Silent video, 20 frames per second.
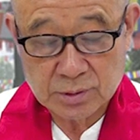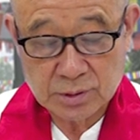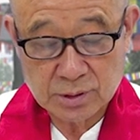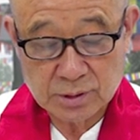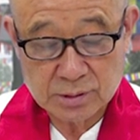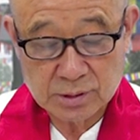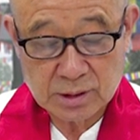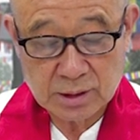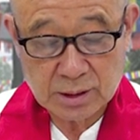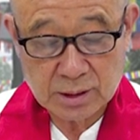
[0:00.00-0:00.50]

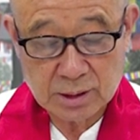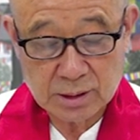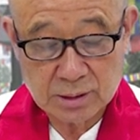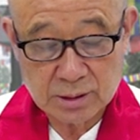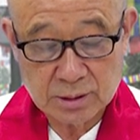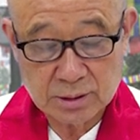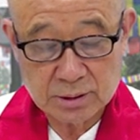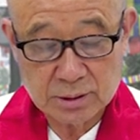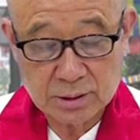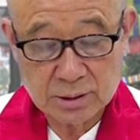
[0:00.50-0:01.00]

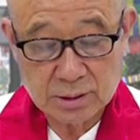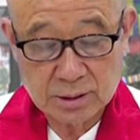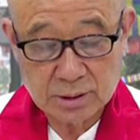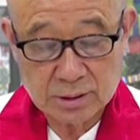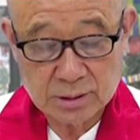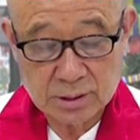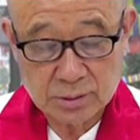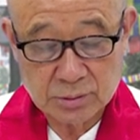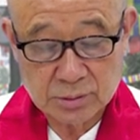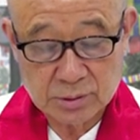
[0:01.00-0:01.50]
정상회의를 이제
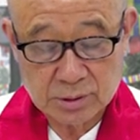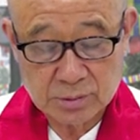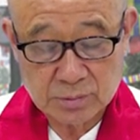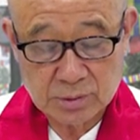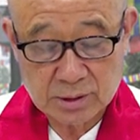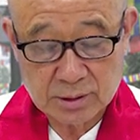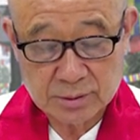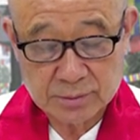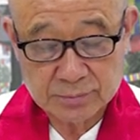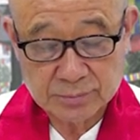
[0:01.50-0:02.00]
개최하고
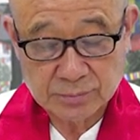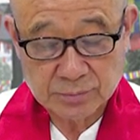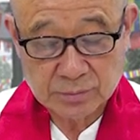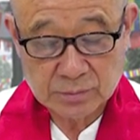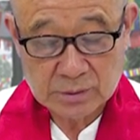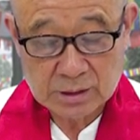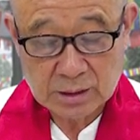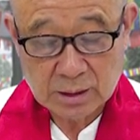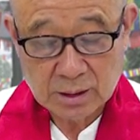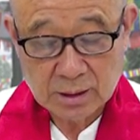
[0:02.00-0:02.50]
있습니다.
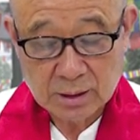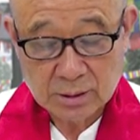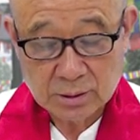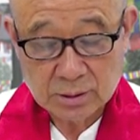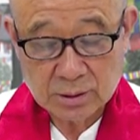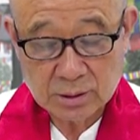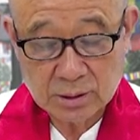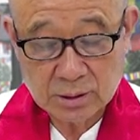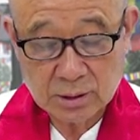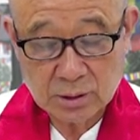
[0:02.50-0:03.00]

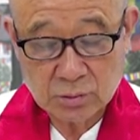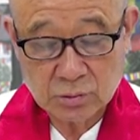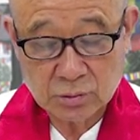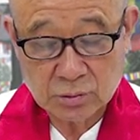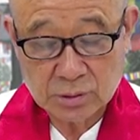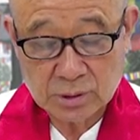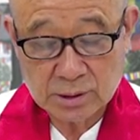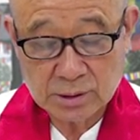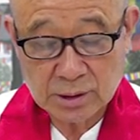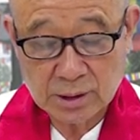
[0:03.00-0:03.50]
특히
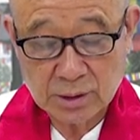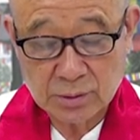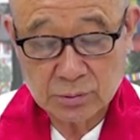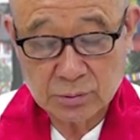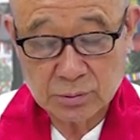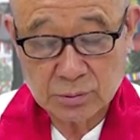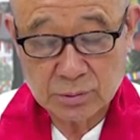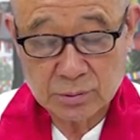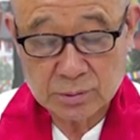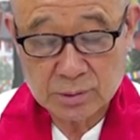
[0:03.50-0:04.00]
국제
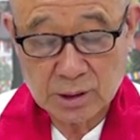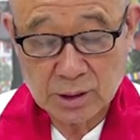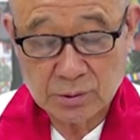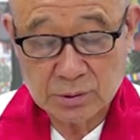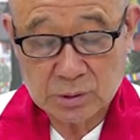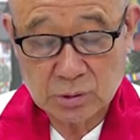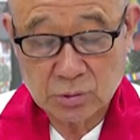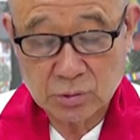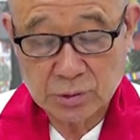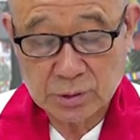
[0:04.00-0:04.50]

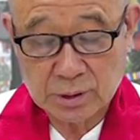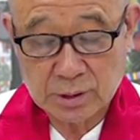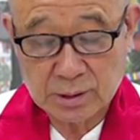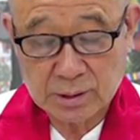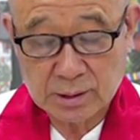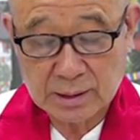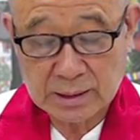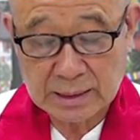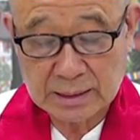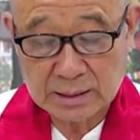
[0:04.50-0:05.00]
사원
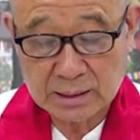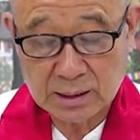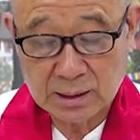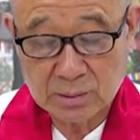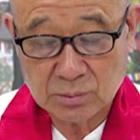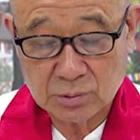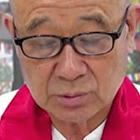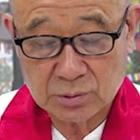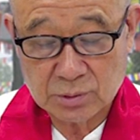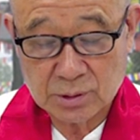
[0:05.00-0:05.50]
고액에는 각
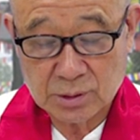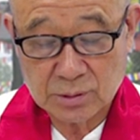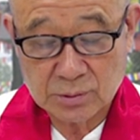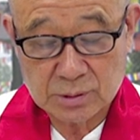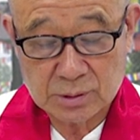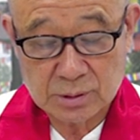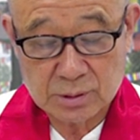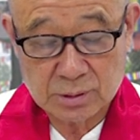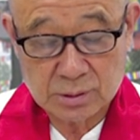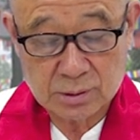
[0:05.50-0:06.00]
나라 불교
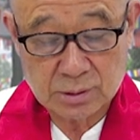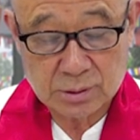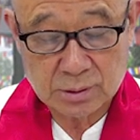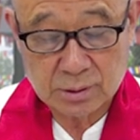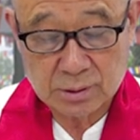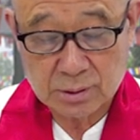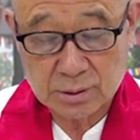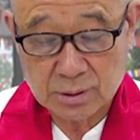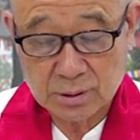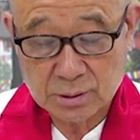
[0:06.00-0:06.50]
사원이
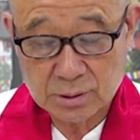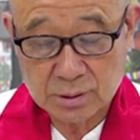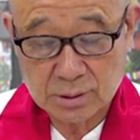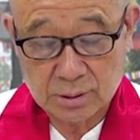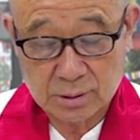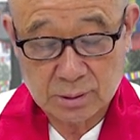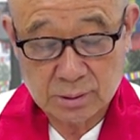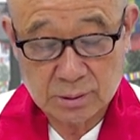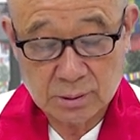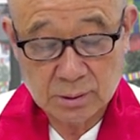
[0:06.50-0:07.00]

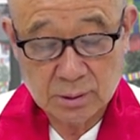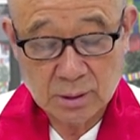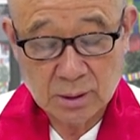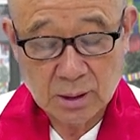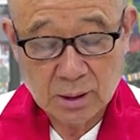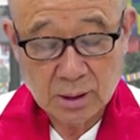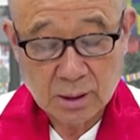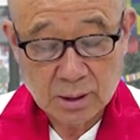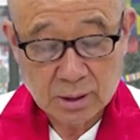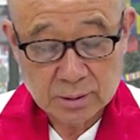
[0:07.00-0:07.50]
들어서서
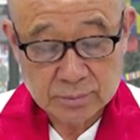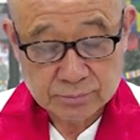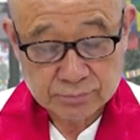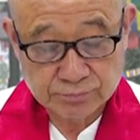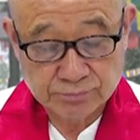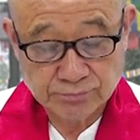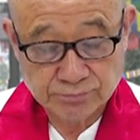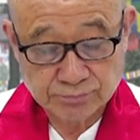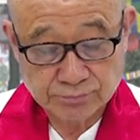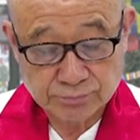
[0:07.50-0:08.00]

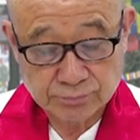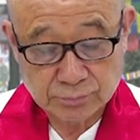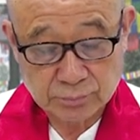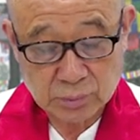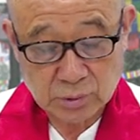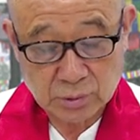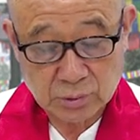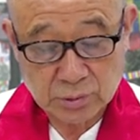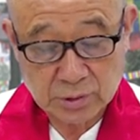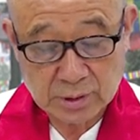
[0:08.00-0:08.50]

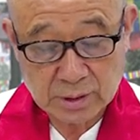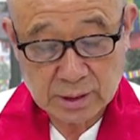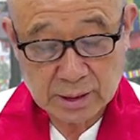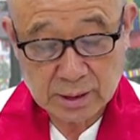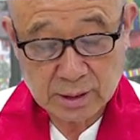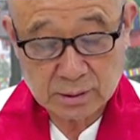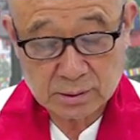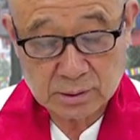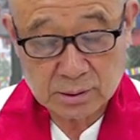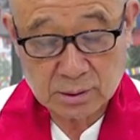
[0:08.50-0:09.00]
불교의
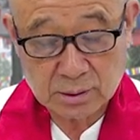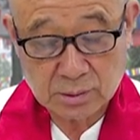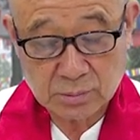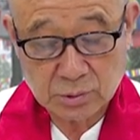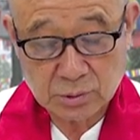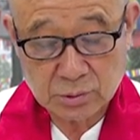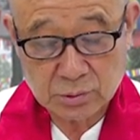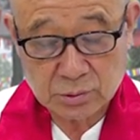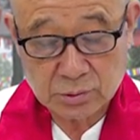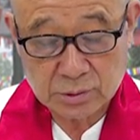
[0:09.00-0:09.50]
다양성을
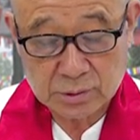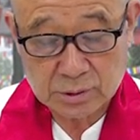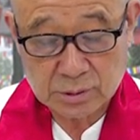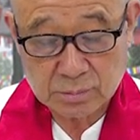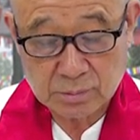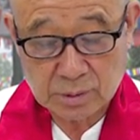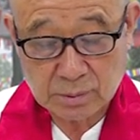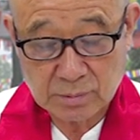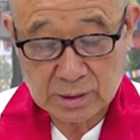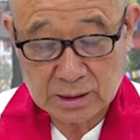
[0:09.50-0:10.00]
보여주고
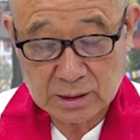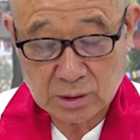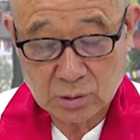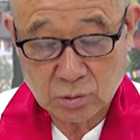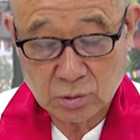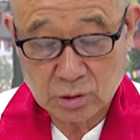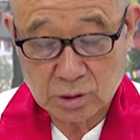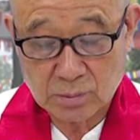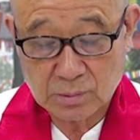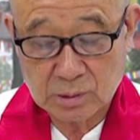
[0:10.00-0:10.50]
있습니다. 만약
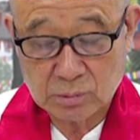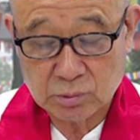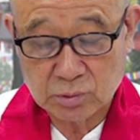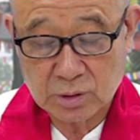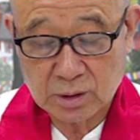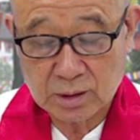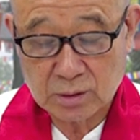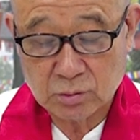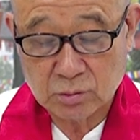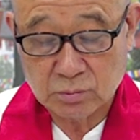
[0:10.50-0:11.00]
고타마
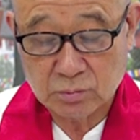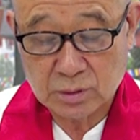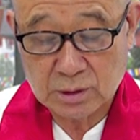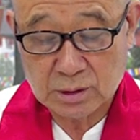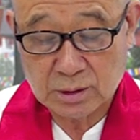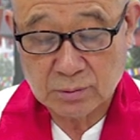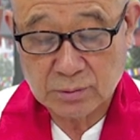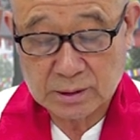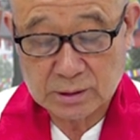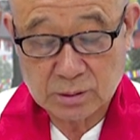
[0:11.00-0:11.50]
부다가
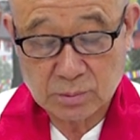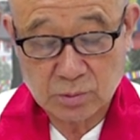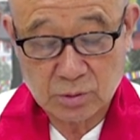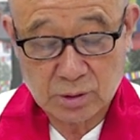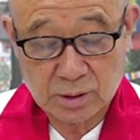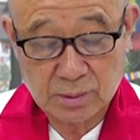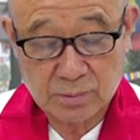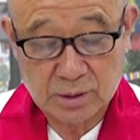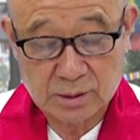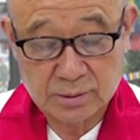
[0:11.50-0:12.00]
룸빈이 와서
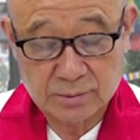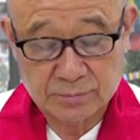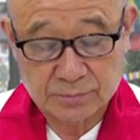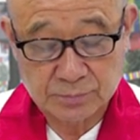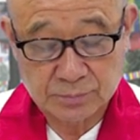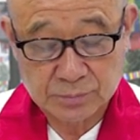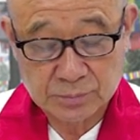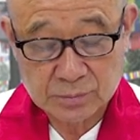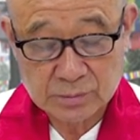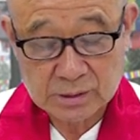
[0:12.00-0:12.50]

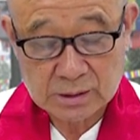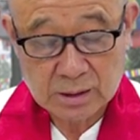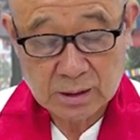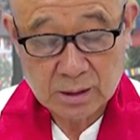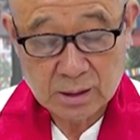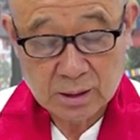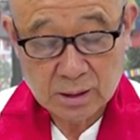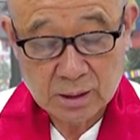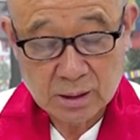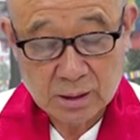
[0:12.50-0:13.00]
본다면
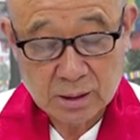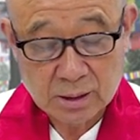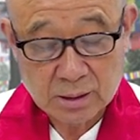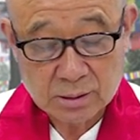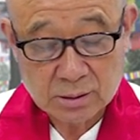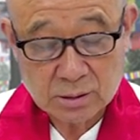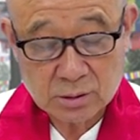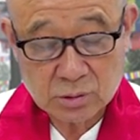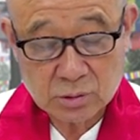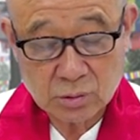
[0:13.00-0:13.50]

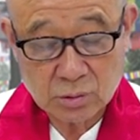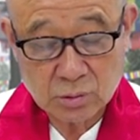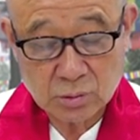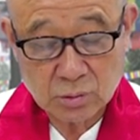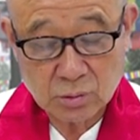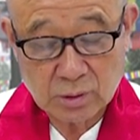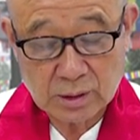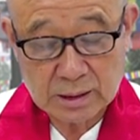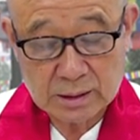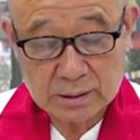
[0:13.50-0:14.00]
스스로
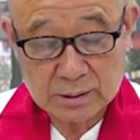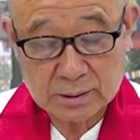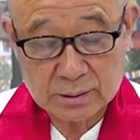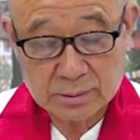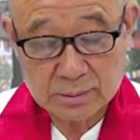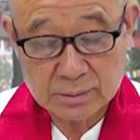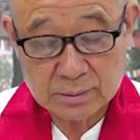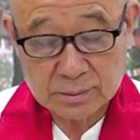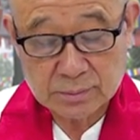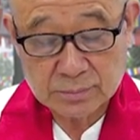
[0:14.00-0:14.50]
놀랄
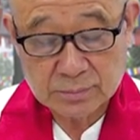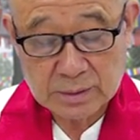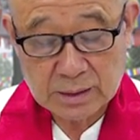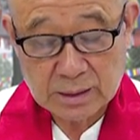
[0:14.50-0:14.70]
일은